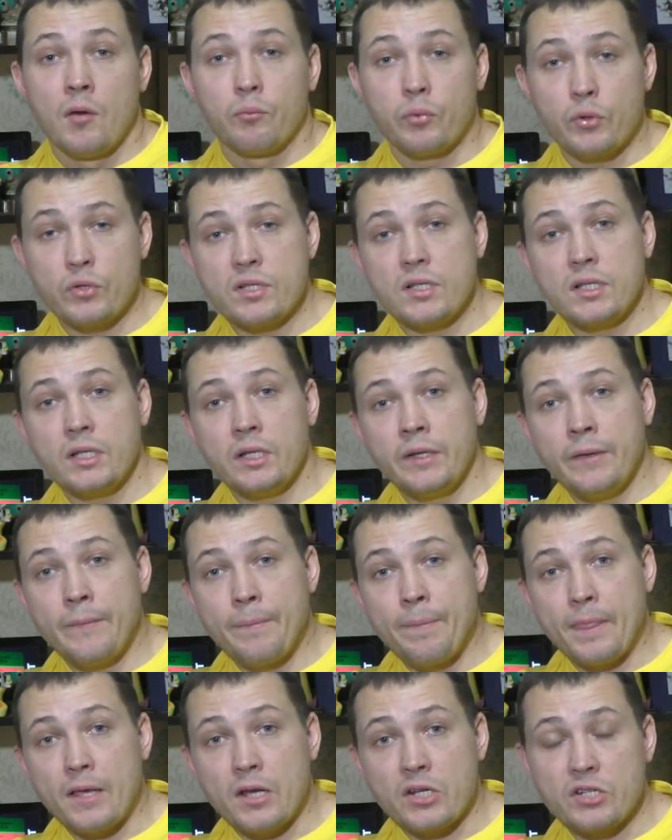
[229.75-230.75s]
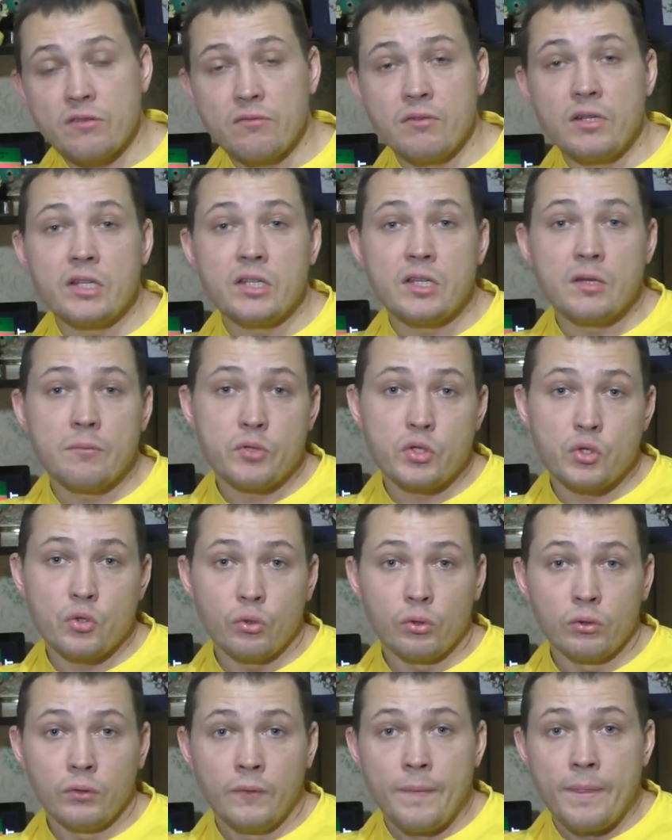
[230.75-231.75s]
После оживления
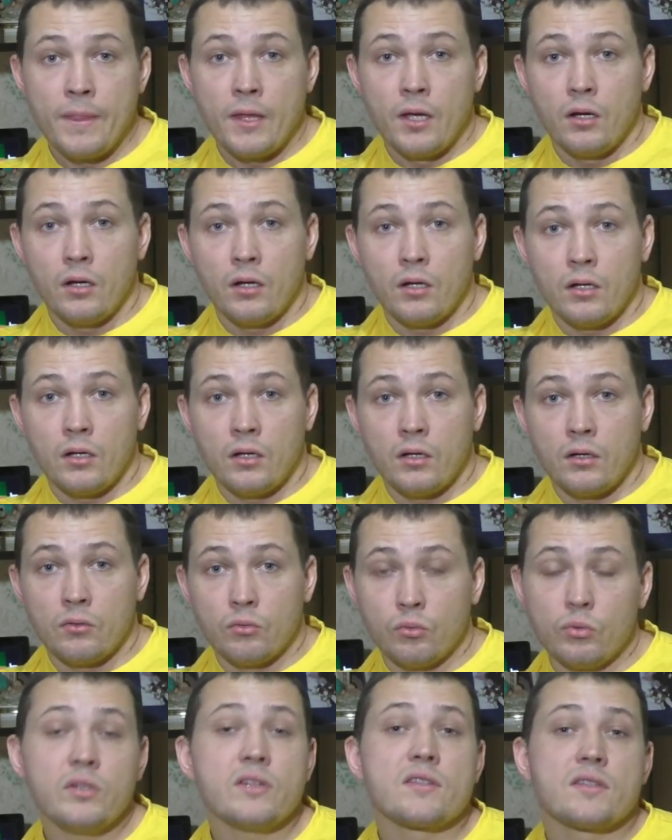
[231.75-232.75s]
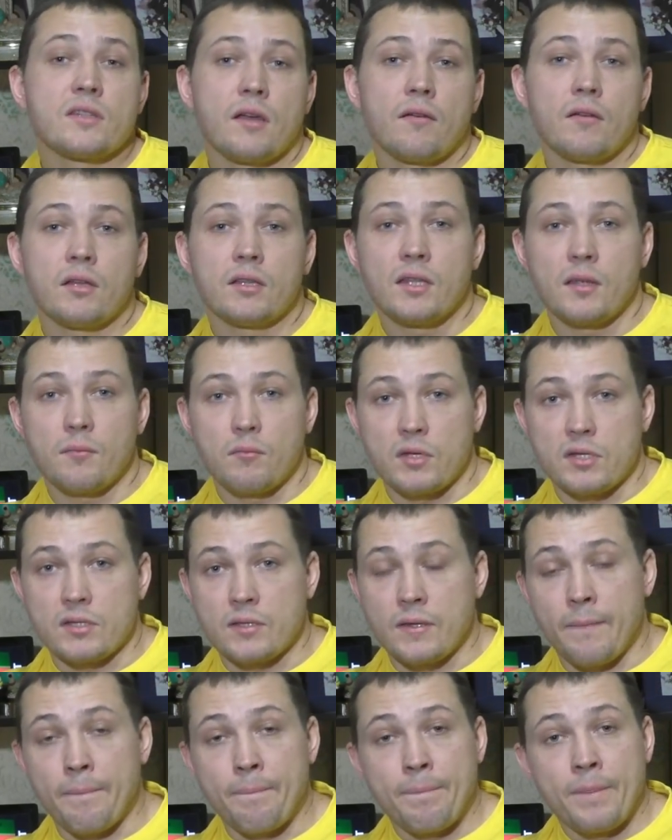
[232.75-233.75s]
пчел улей ставят на
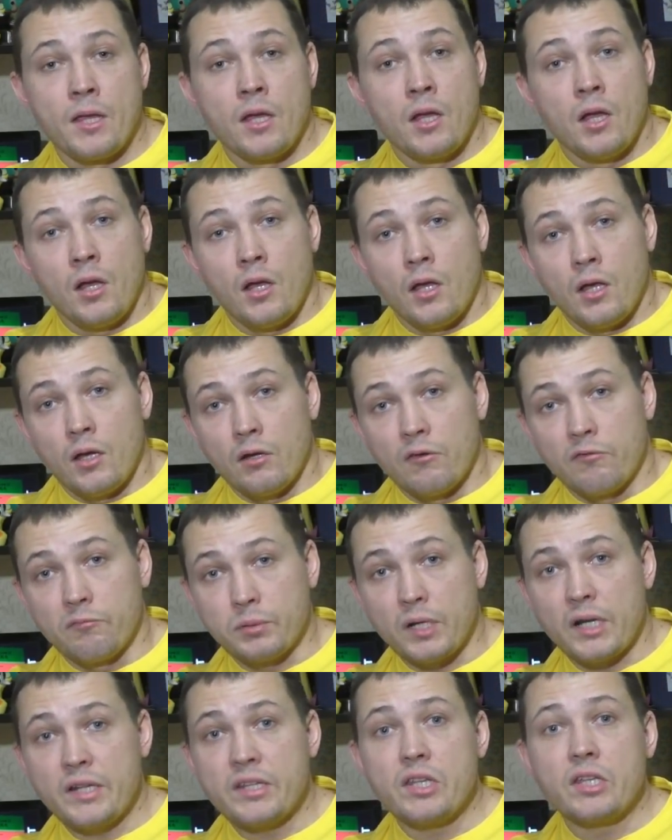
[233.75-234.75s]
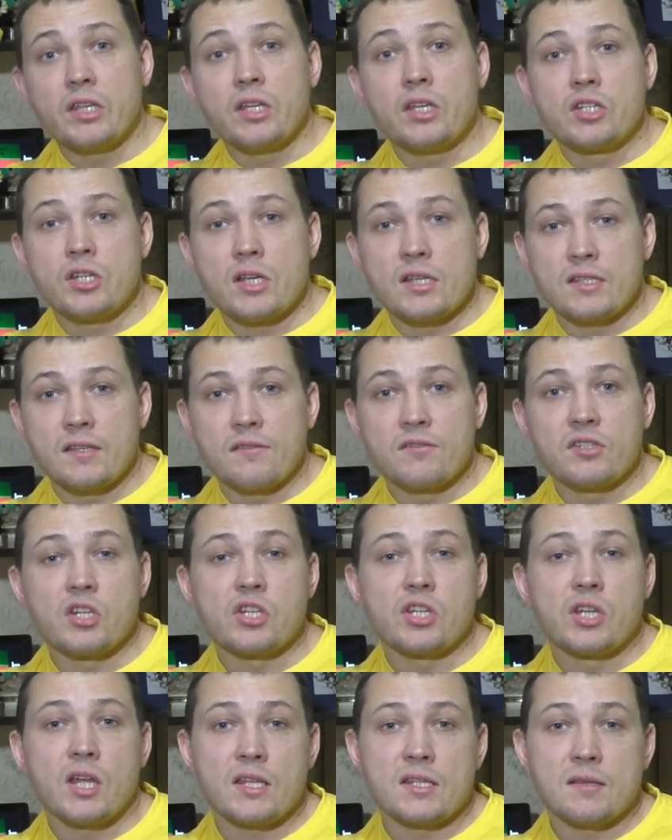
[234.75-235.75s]
место. В практике часто
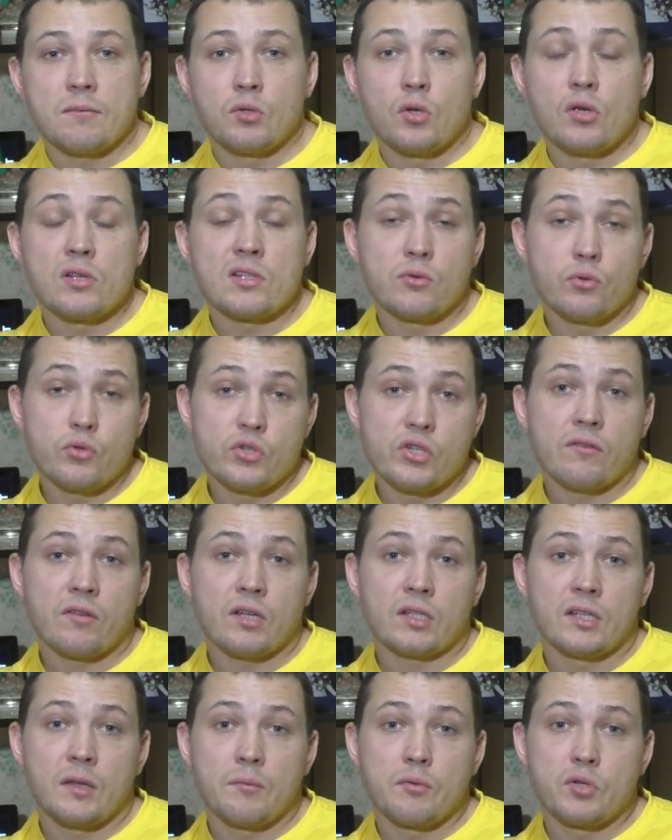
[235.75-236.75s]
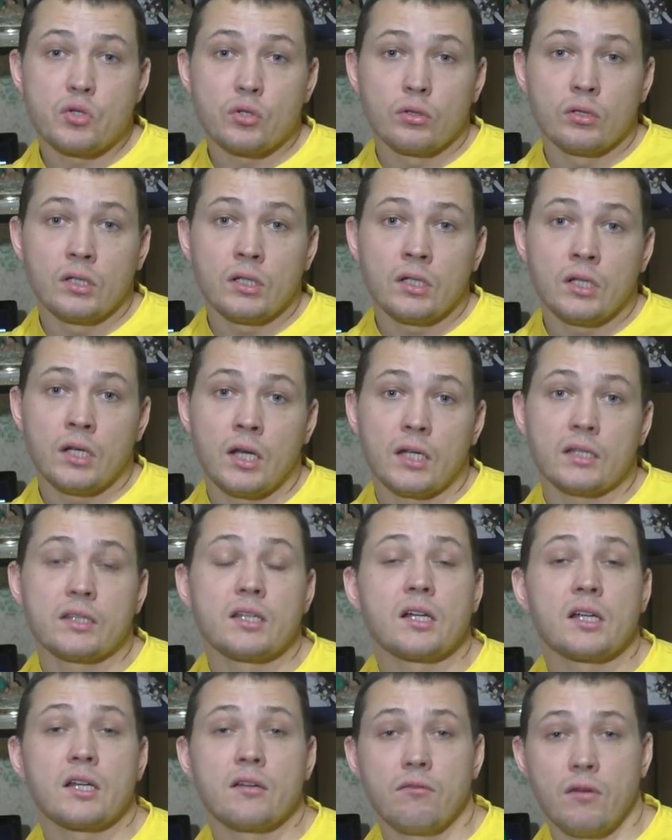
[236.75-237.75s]
встречается много случаев, когда пчелы
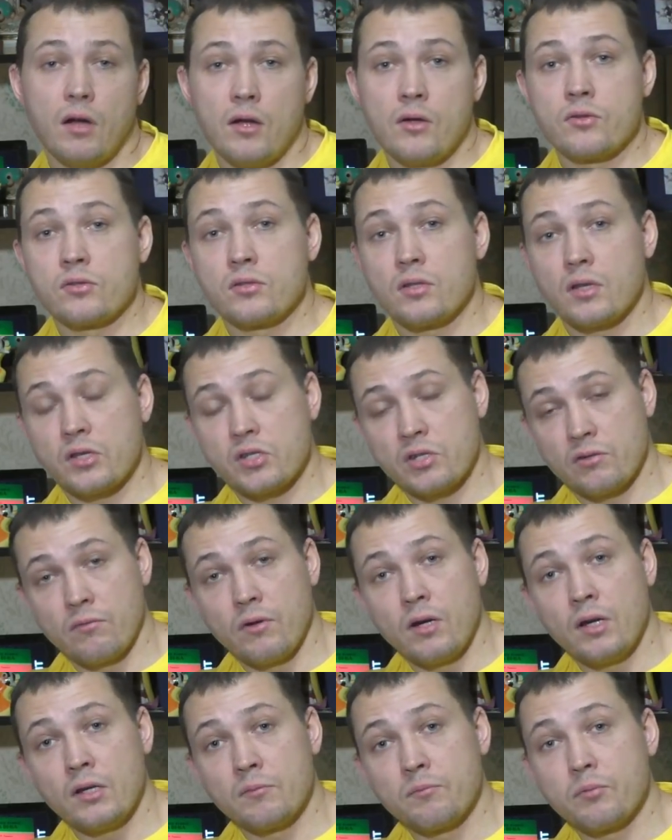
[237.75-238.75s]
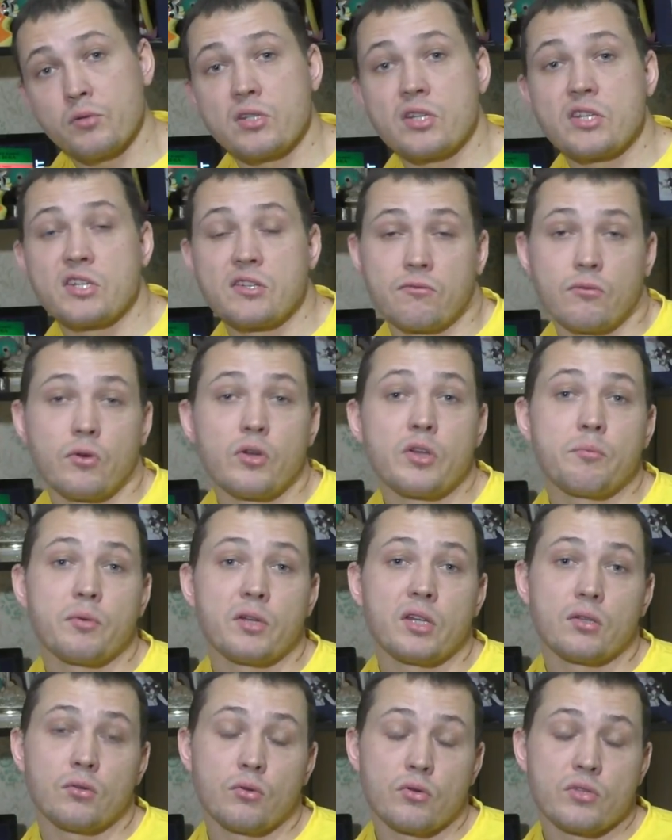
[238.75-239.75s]
отогреваются, оживают, после чего их
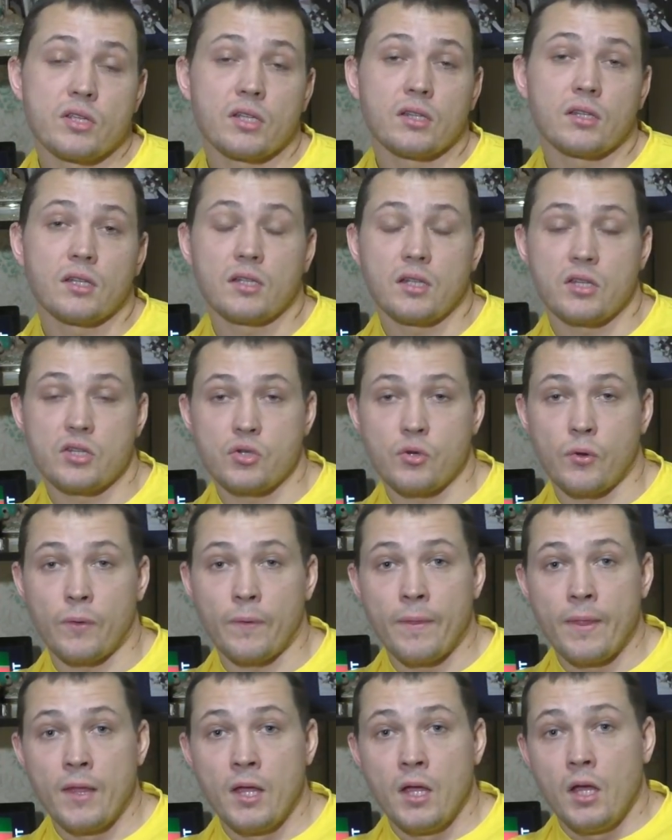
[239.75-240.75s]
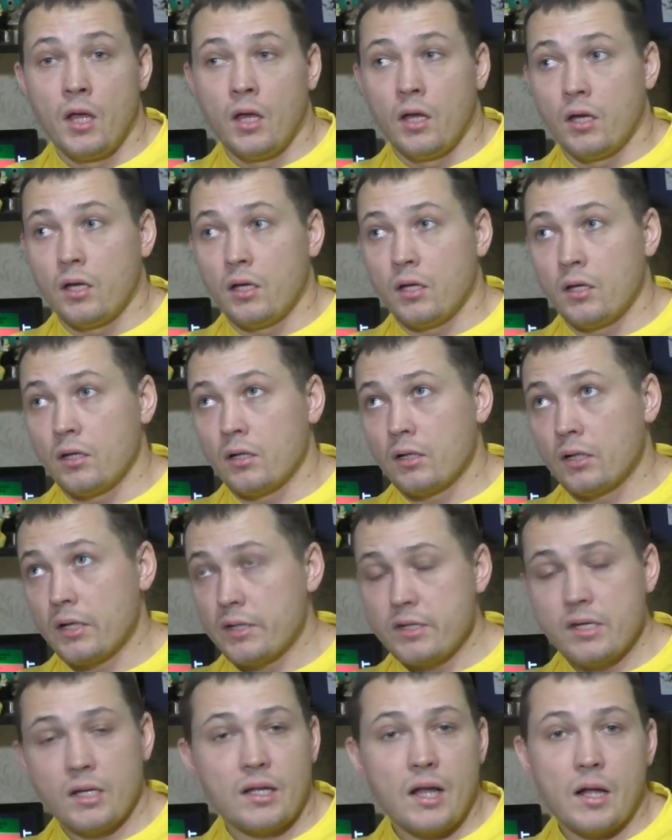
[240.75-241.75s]
переносят на тачок. Э,
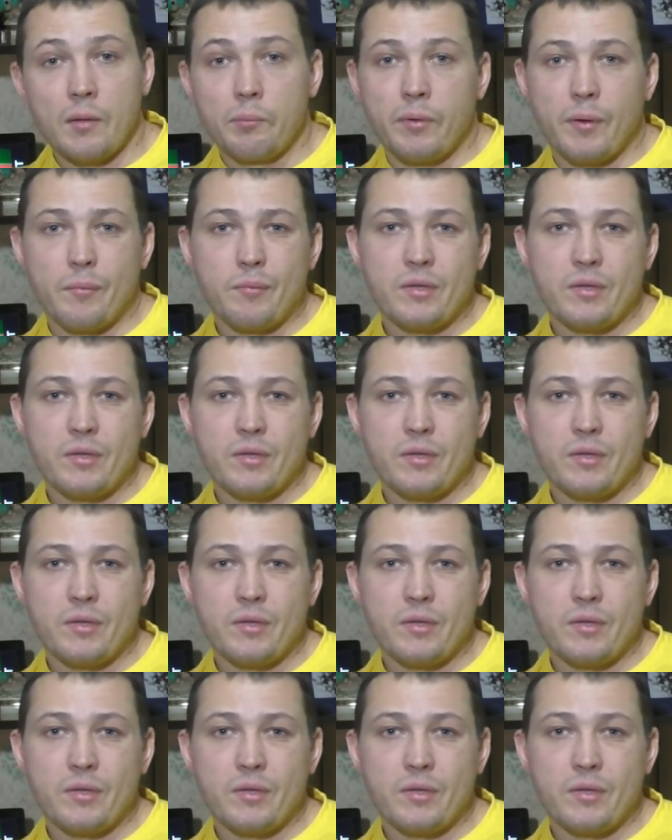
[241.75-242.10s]
хотя, как по